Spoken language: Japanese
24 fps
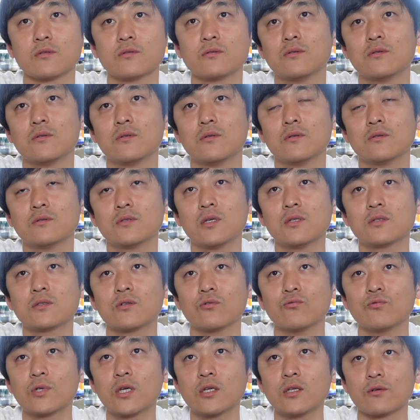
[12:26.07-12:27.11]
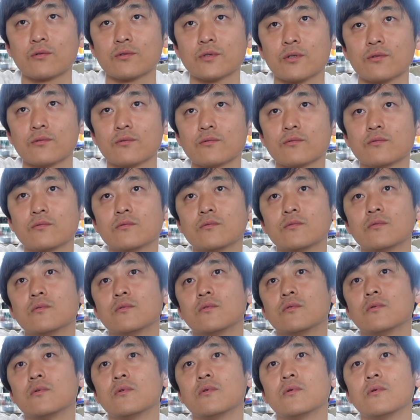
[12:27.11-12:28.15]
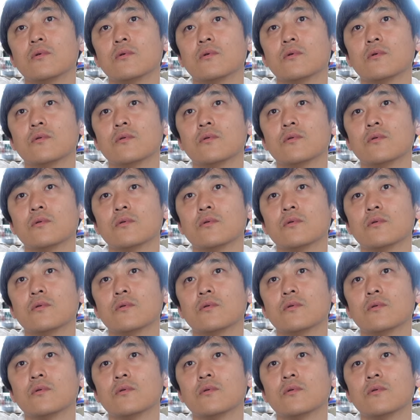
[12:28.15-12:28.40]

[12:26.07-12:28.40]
んテスト受けなくなるよそうなんだ